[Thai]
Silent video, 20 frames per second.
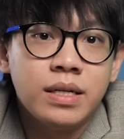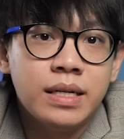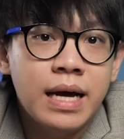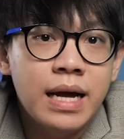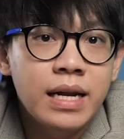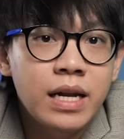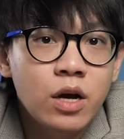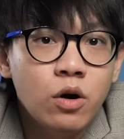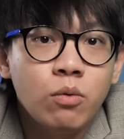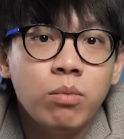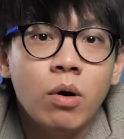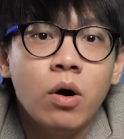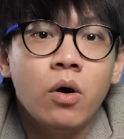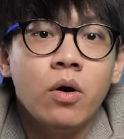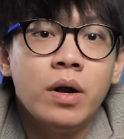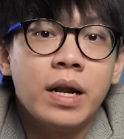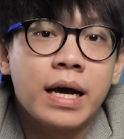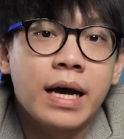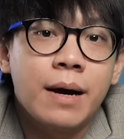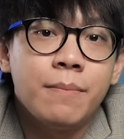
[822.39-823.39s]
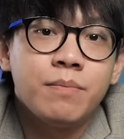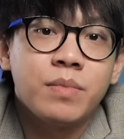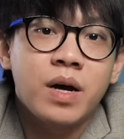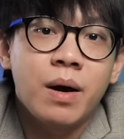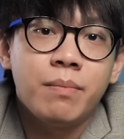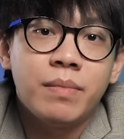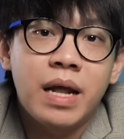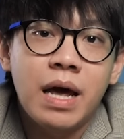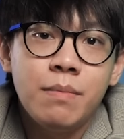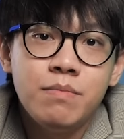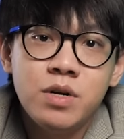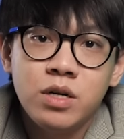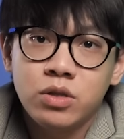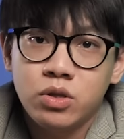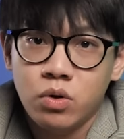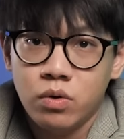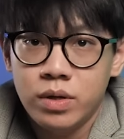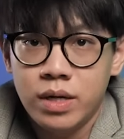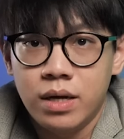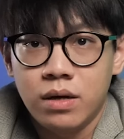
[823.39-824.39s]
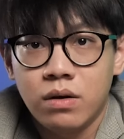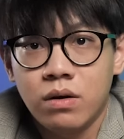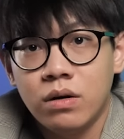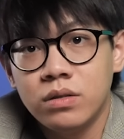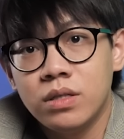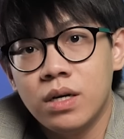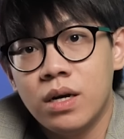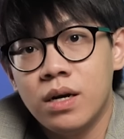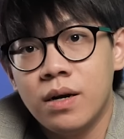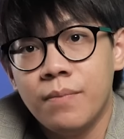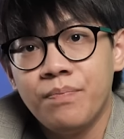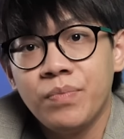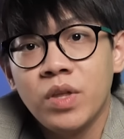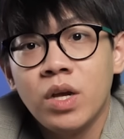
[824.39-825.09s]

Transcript: ได้เร็วพอนะครับกำไรเบื้องต้นเนี่ยก็จะ